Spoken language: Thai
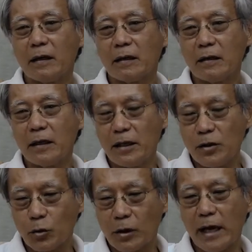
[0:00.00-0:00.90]
ก็ในที่
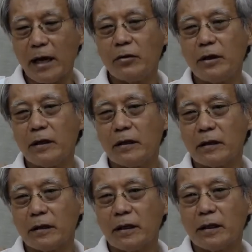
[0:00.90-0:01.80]
สุดแล้วเนี่ย
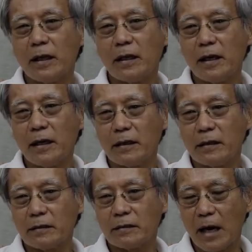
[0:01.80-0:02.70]
ท่านได้
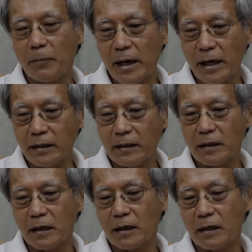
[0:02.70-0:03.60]
สามารถที่จะ